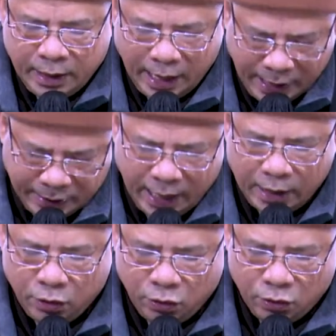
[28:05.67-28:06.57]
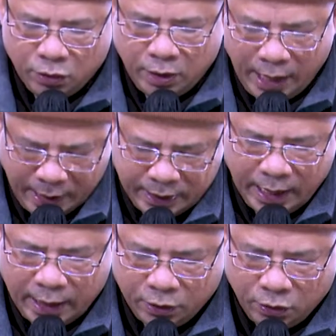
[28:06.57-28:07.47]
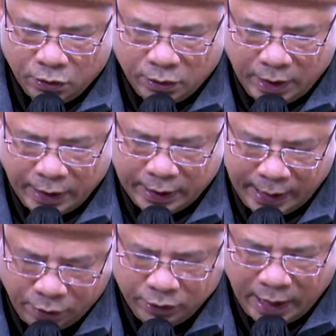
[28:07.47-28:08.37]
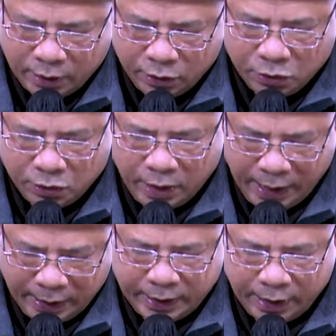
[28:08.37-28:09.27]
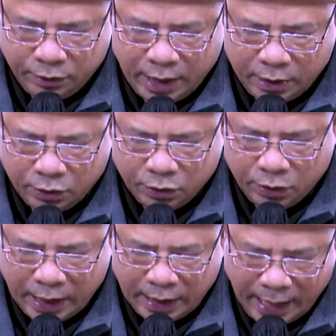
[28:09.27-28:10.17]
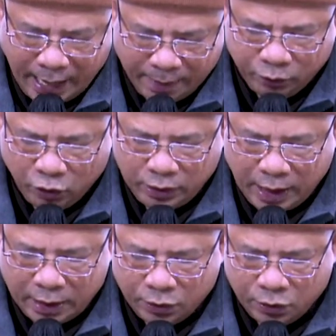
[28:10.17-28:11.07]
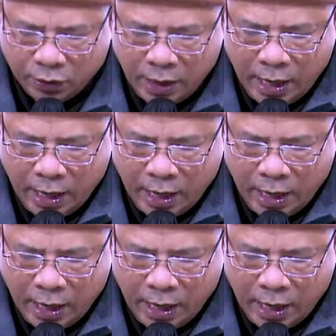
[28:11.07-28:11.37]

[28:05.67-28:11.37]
hãy giác ngộ, hãy giác ngộ, hãy khéo giác ngộ, hãy khéo giác ngộ, hãy làm cho giác ngộ,